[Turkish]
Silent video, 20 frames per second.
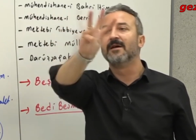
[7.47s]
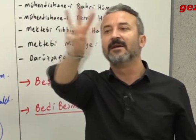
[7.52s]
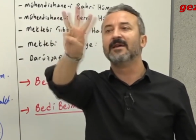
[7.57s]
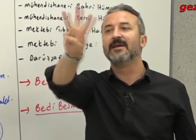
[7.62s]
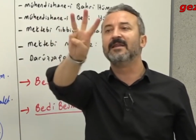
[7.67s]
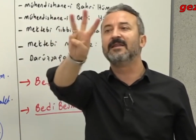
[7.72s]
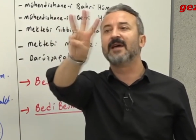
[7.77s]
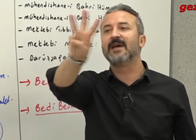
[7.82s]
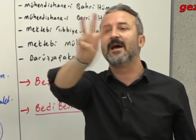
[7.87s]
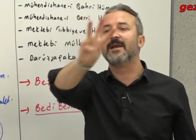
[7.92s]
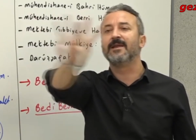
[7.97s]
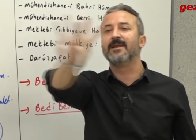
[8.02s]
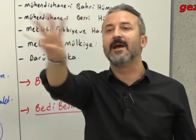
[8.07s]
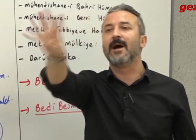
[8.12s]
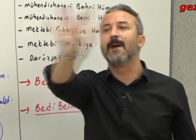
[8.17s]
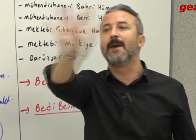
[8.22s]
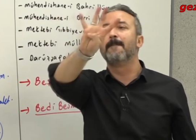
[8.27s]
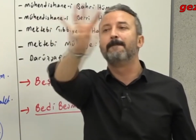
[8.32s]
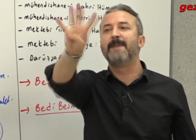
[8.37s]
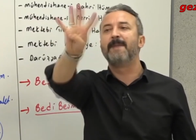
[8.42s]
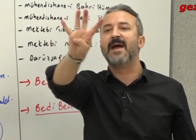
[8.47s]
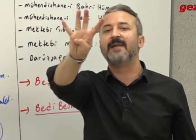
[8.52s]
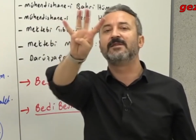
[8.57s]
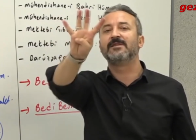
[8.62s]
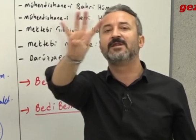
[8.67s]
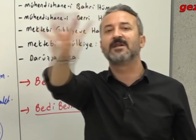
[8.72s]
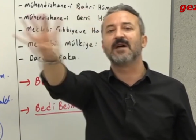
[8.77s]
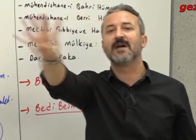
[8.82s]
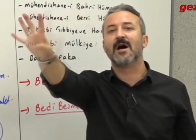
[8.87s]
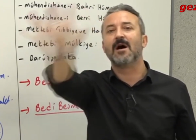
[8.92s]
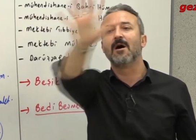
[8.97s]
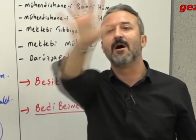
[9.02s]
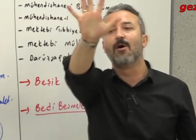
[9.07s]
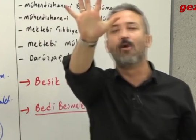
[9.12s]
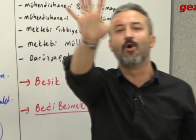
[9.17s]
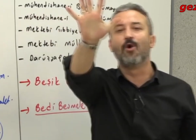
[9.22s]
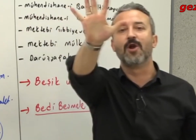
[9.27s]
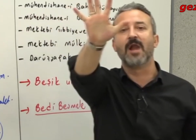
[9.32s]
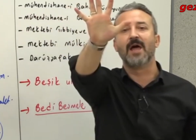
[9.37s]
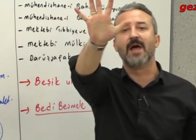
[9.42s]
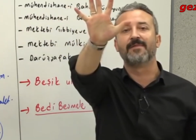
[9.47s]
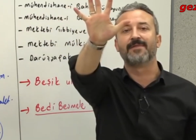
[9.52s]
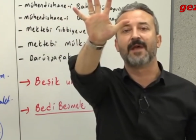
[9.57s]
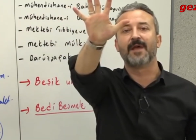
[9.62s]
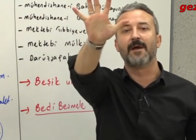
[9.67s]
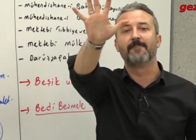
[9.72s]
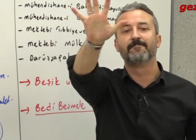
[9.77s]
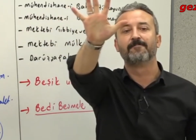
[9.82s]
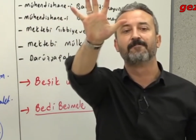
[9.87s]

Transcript: İtalya, Belçika, Hollanda.